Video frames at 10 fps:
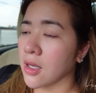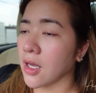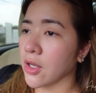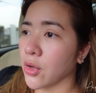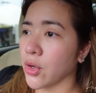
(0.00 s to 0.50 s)

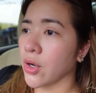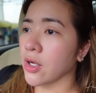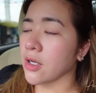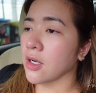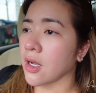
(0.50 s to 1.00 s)

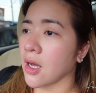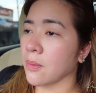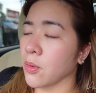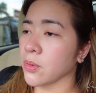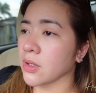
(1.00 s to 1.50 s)
ngayon, uh,
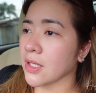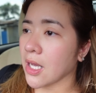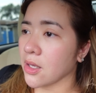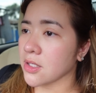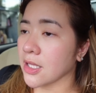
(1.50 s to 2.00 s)
pupunta
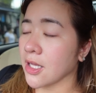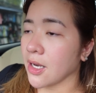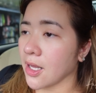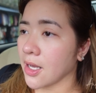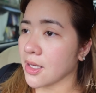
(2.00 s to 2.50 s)
tayo
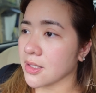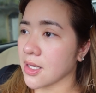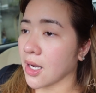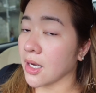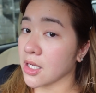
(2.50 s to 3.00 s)
sandali
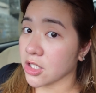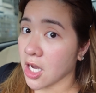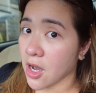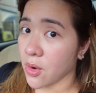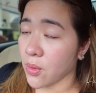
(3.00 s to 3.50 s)
sa
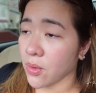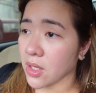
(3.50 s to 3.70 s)
Kalasyaw